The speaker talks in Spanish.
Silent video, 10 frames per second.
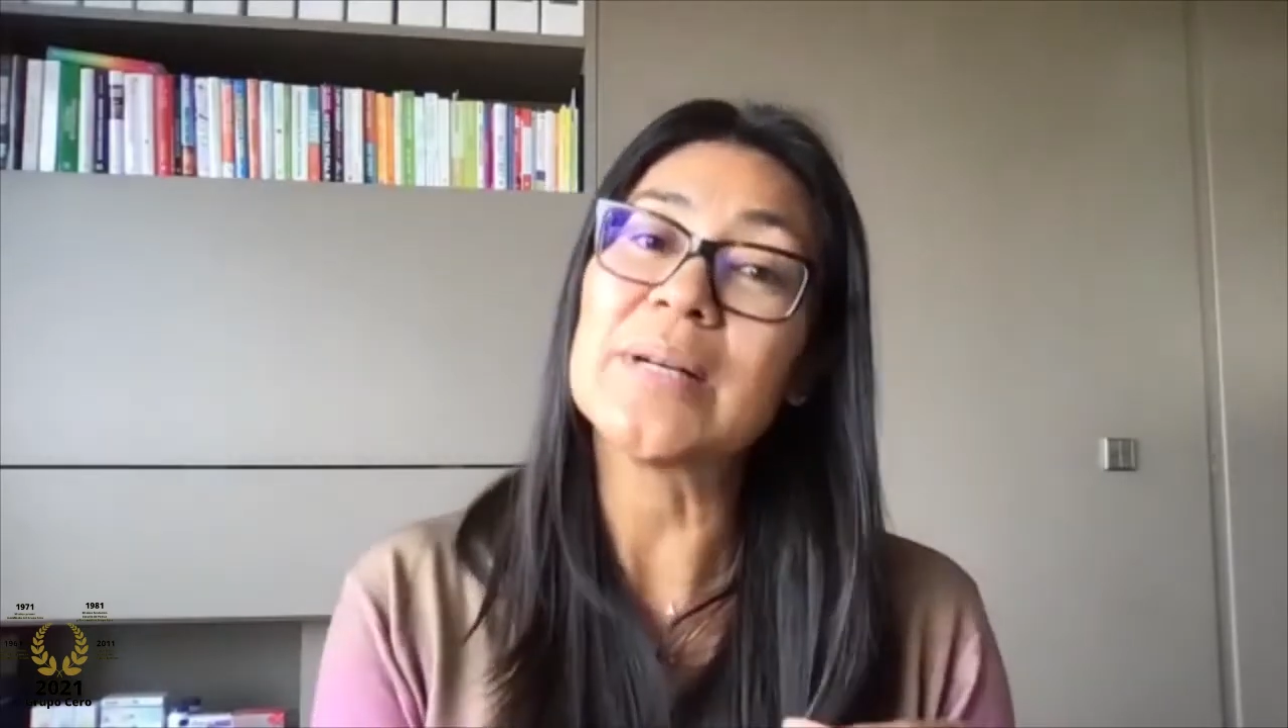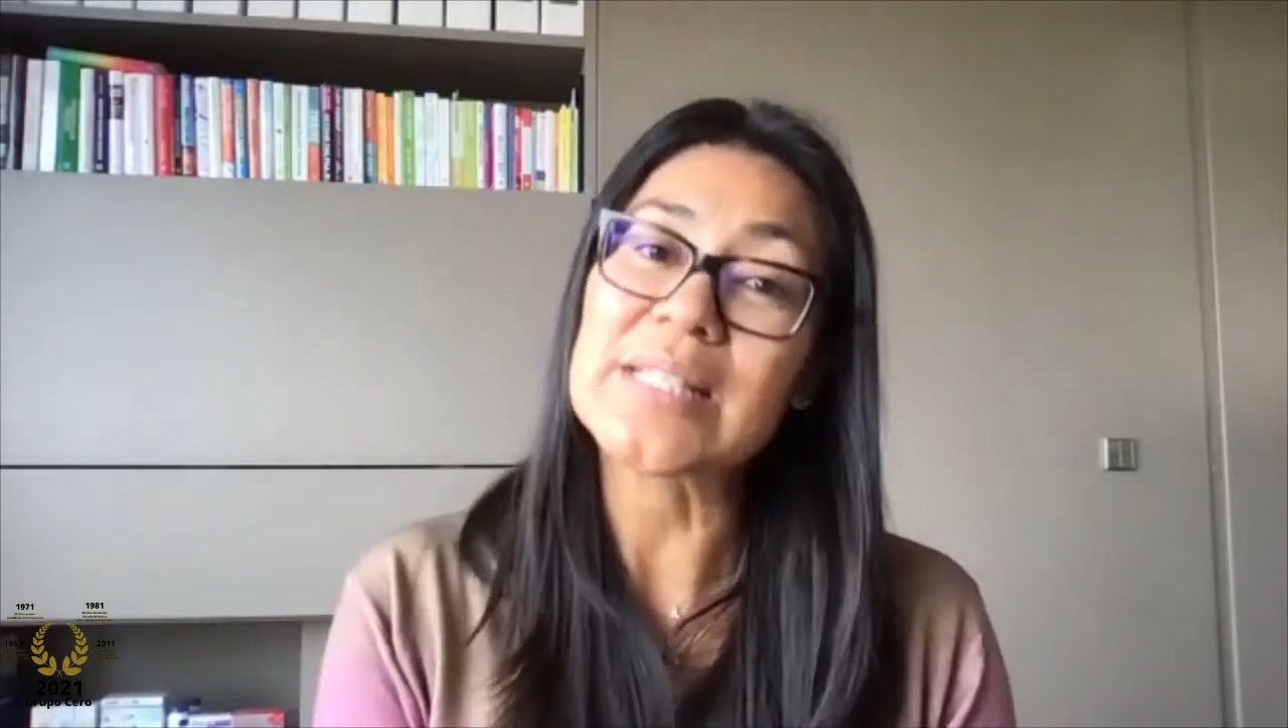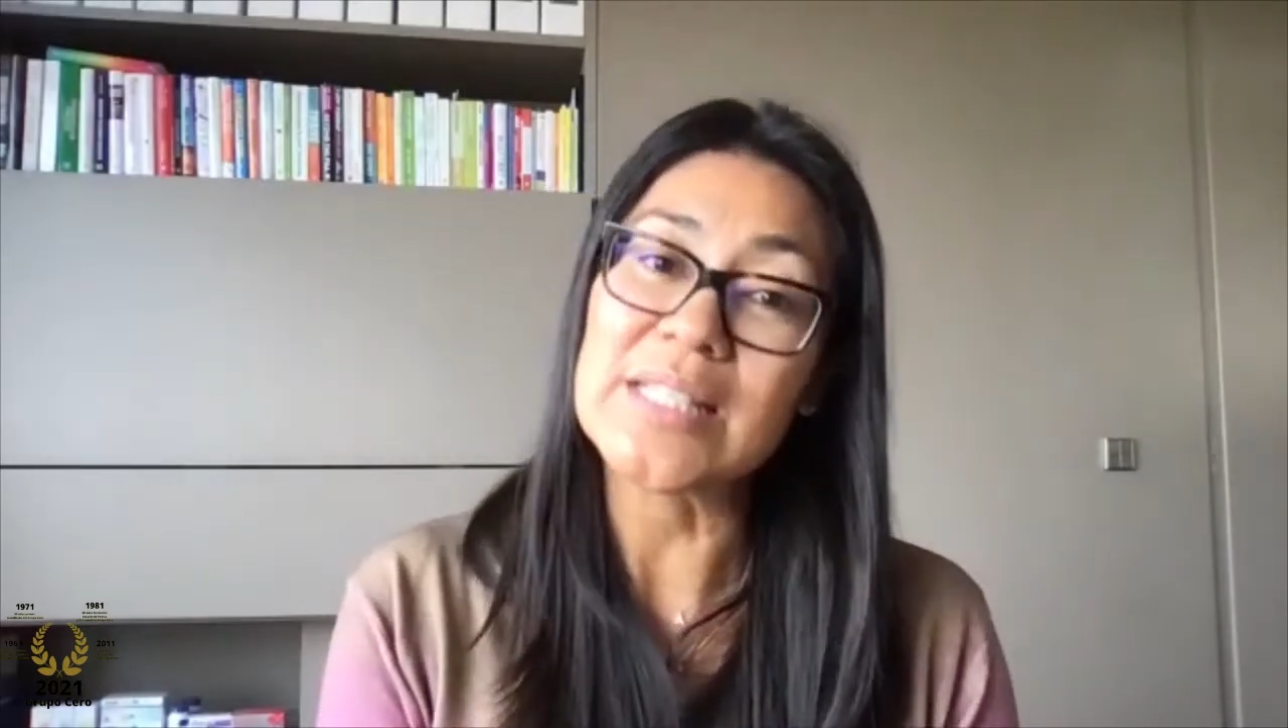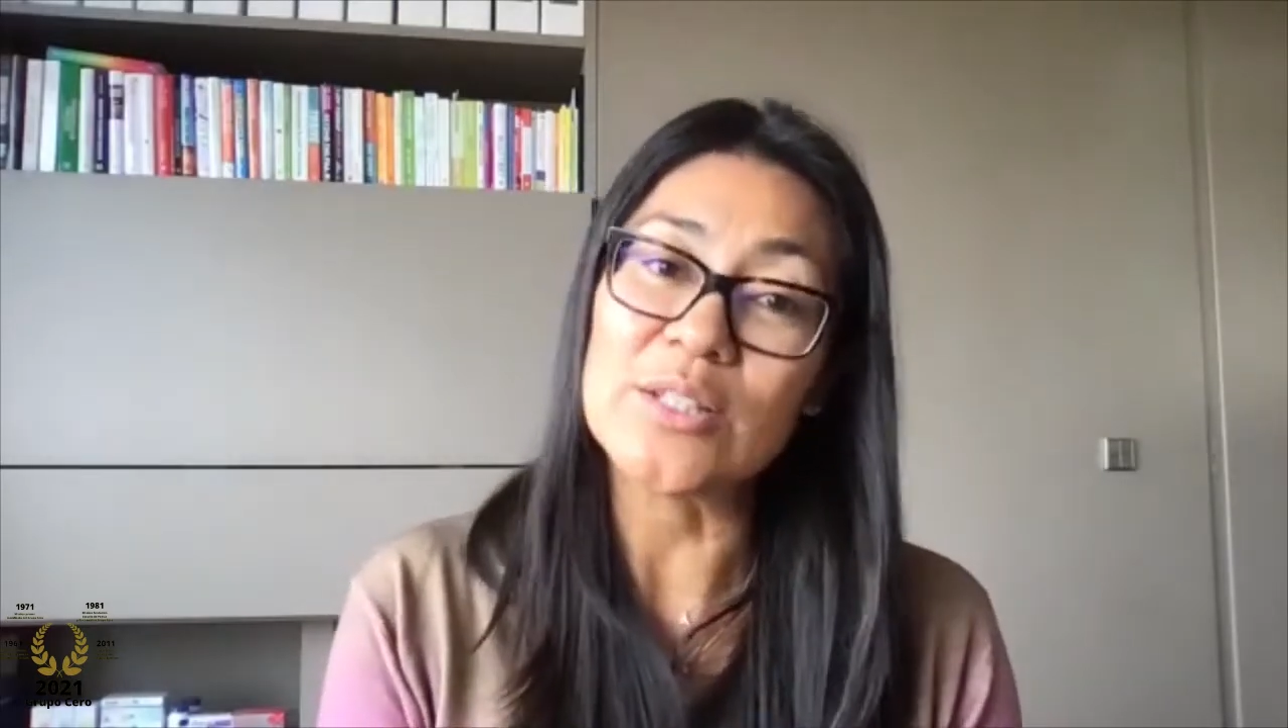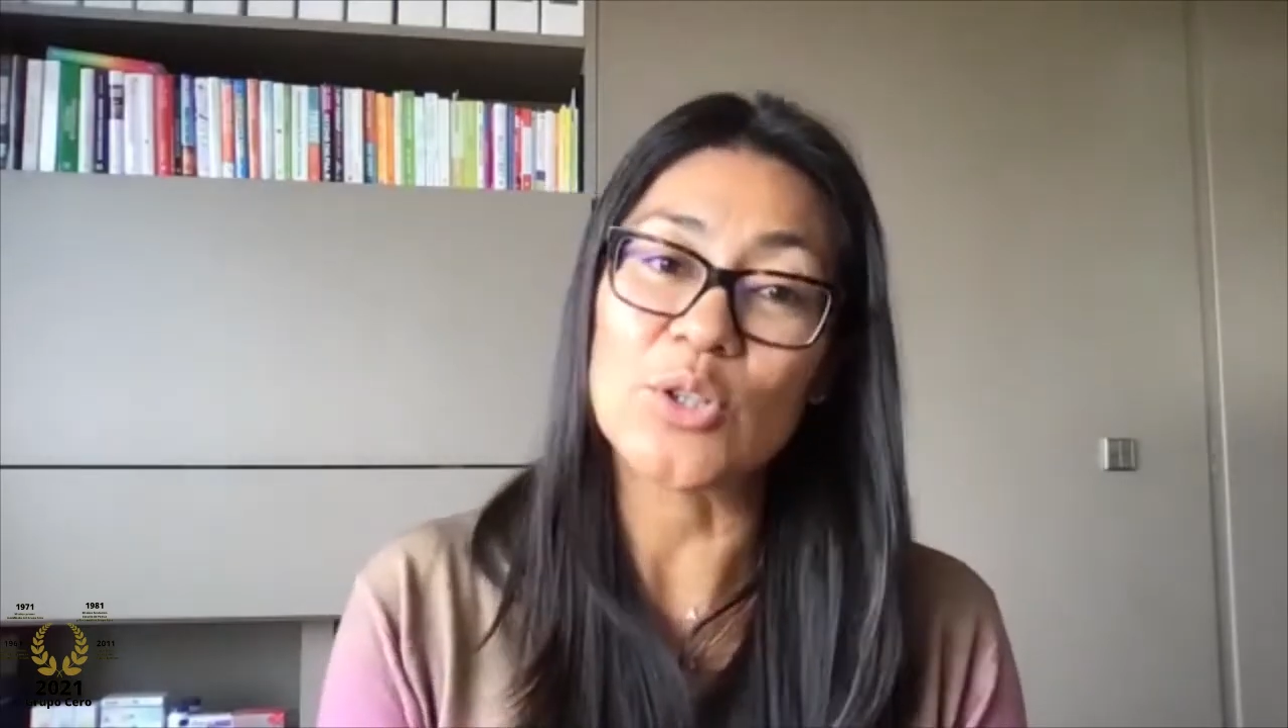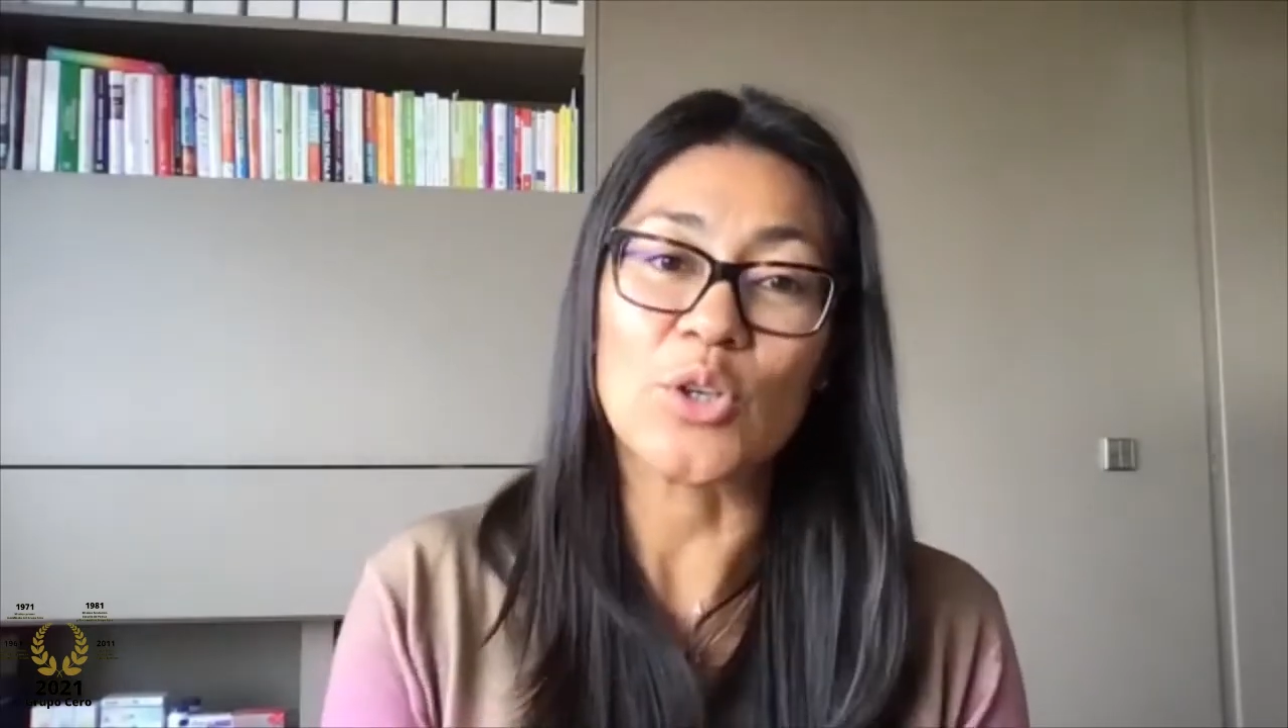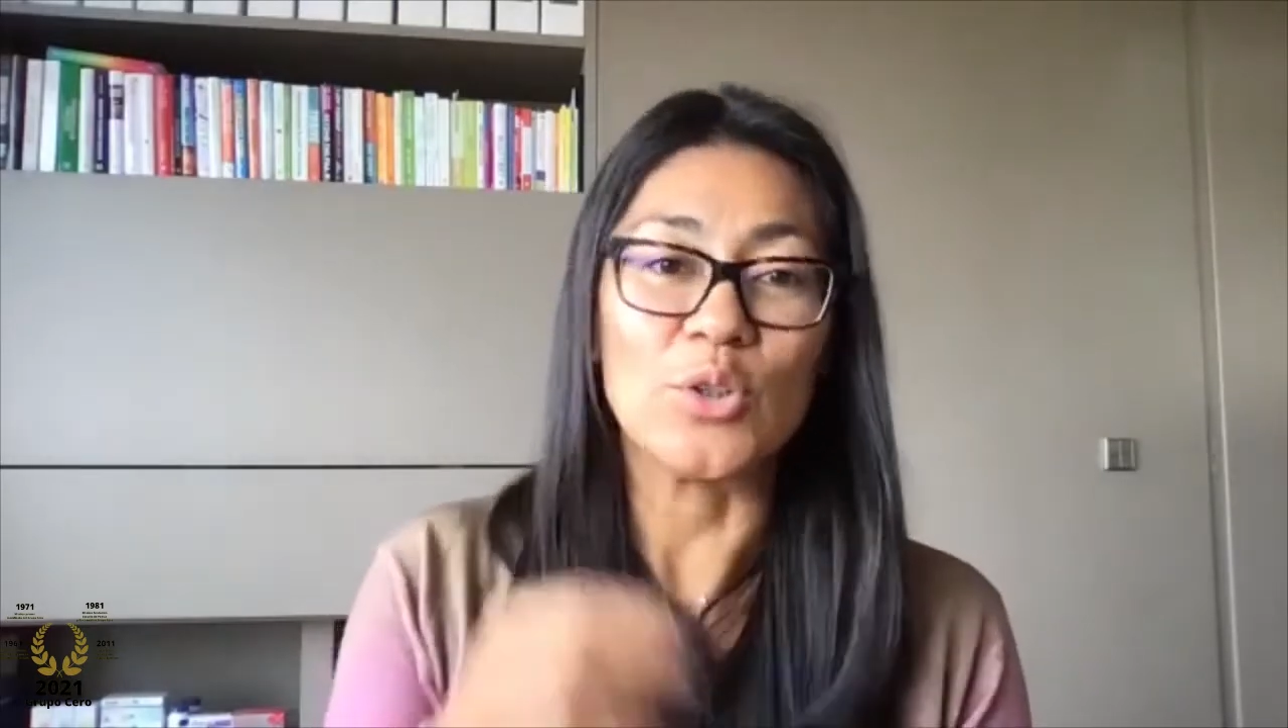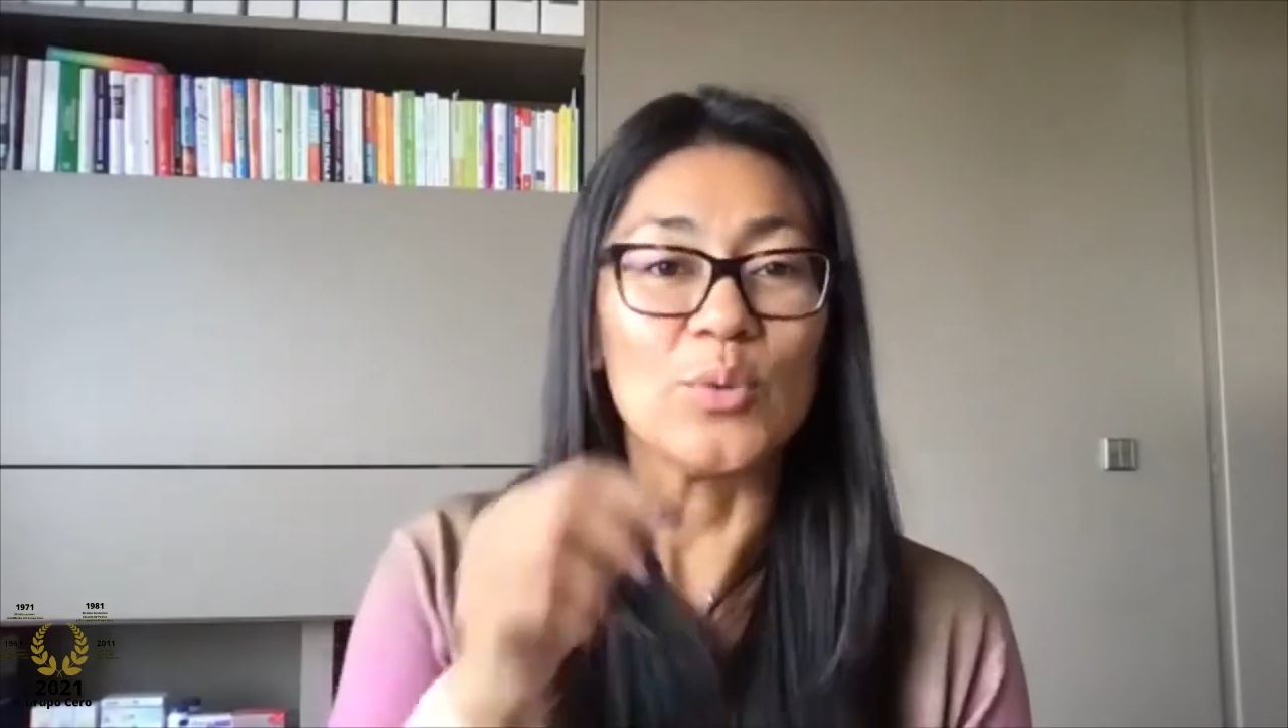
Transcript: vasito con